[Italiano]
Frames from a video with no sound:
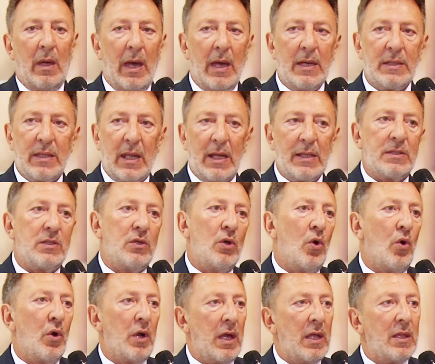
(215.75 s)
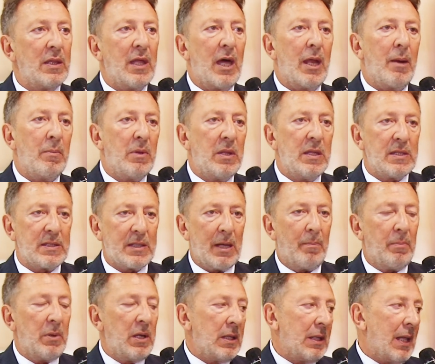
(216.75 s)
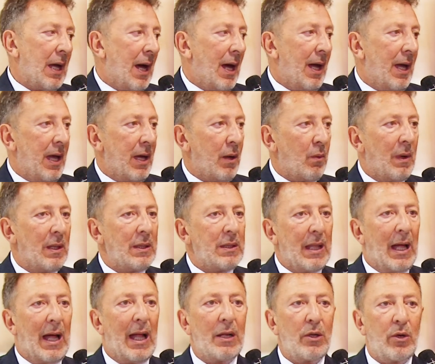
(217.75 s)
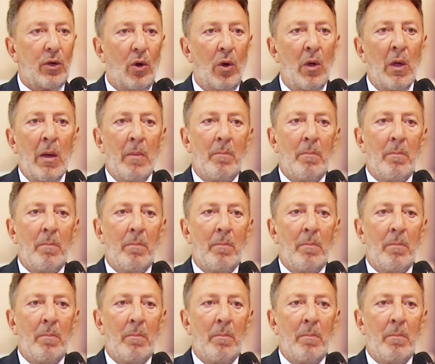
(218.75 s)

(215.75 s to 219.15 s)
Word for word: estrazione, in termini di stabilità e quant'altro,